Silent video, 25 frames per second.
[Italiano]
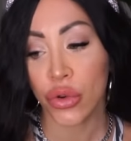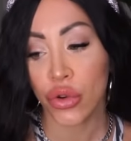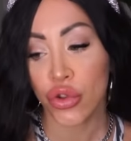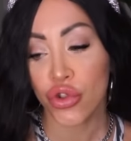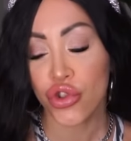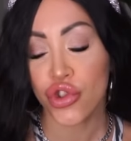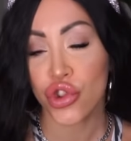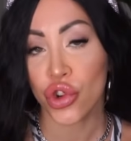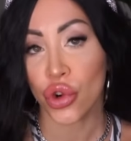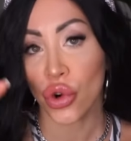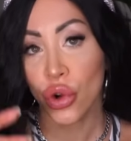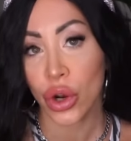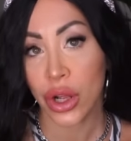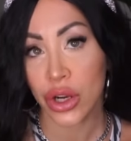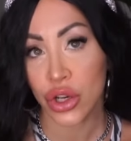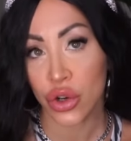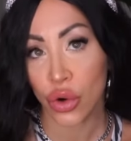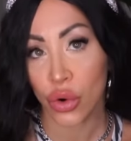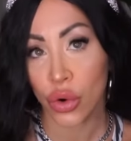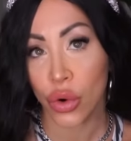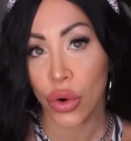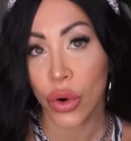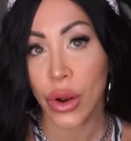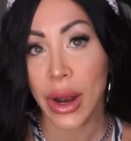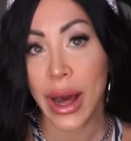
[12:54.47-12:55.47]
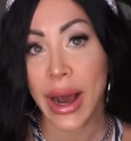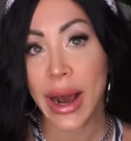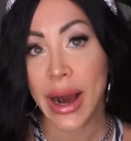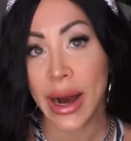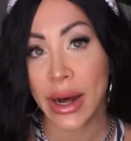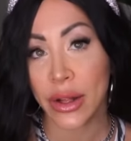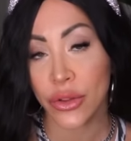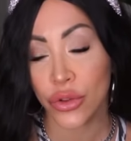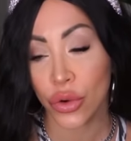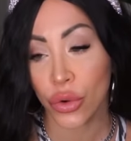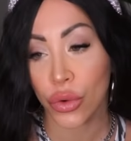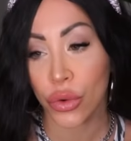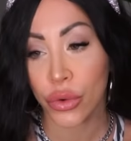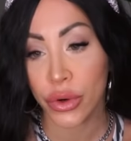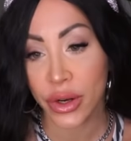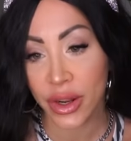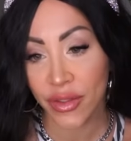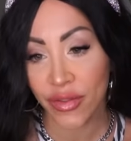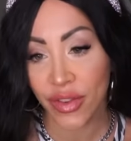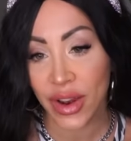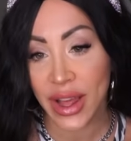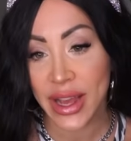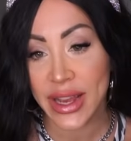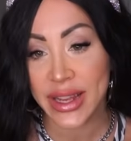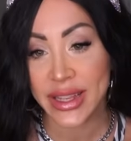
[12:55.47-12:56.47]
nocciola, cioccolato con
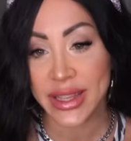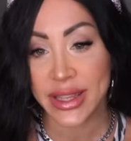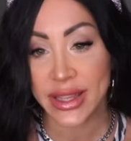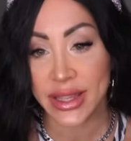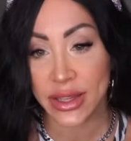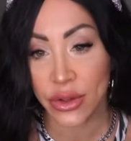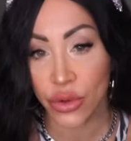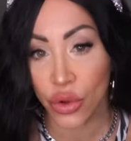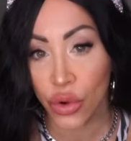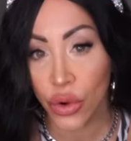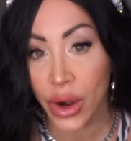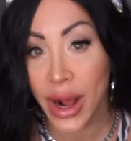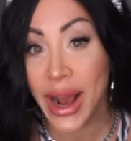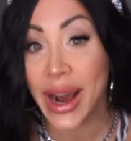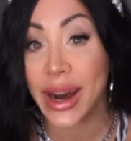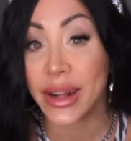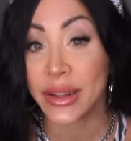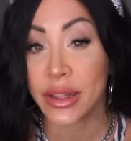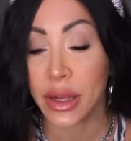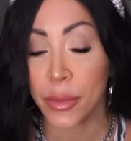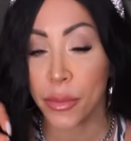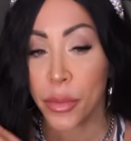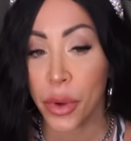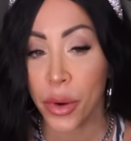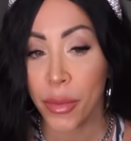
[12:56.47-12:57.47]
riflessi dorati il